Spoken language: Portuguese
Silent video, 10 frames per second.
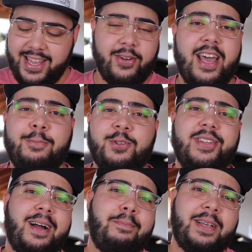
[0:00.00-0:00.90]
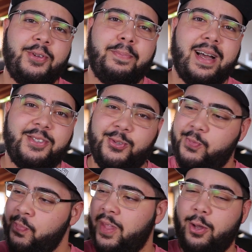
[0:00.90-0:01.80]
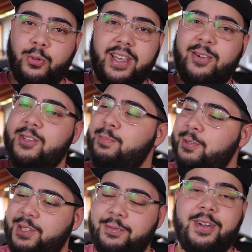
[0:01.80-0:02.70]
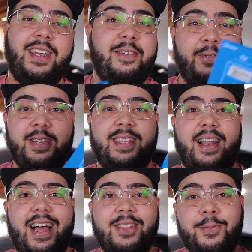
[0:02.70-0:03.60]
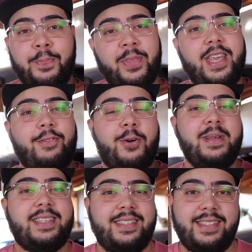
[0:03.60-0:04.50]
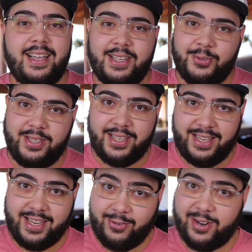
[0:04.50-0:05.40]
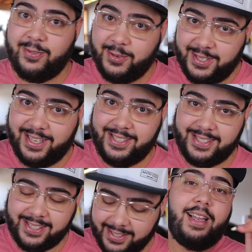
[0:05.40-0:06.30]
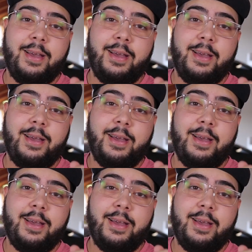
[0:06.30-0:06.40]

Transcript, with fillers: E eu quero mostrar passo a passo. Eu estou aqui com um dispositivo que nem foi instalado e eu vou começar as instalações aqui agora com vocês.